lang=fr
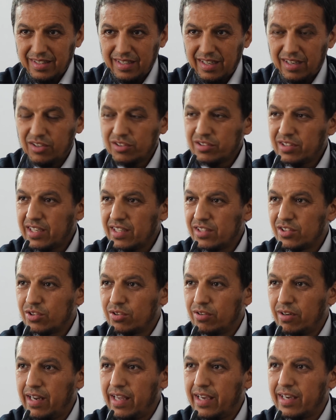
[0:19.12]
La rentrée
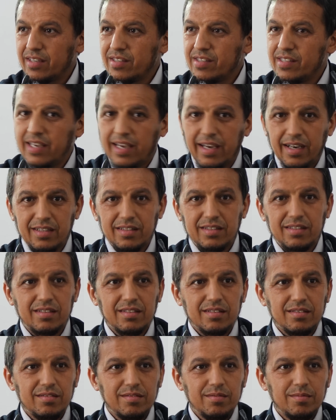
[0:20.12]
scolaire,
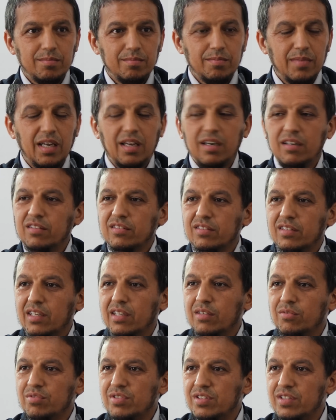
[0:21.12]
certes, mais la
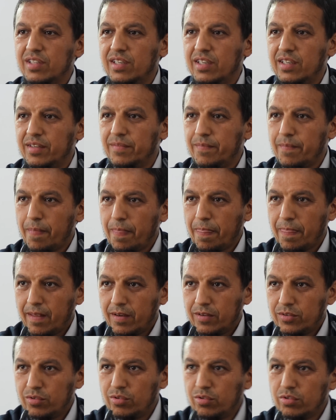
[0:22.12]
rentrée aussi
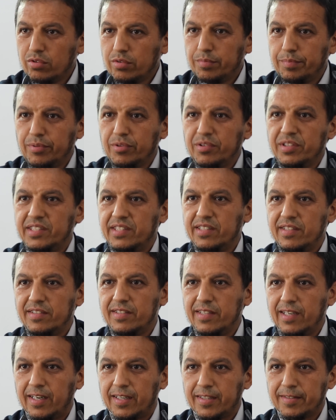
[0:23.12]
de nos
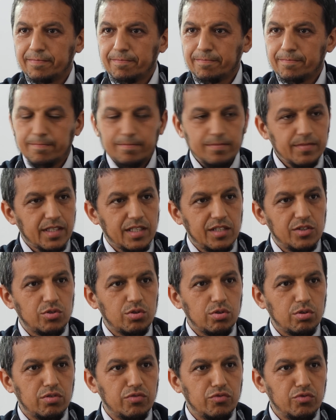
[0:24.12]
politiciens qui
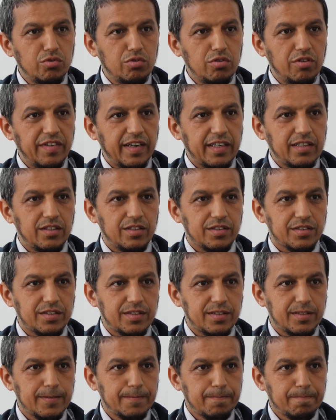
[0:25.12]
sont revenus de
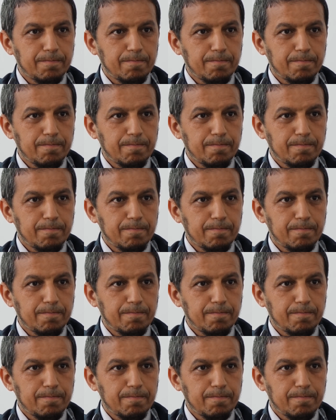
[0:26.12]
vacances.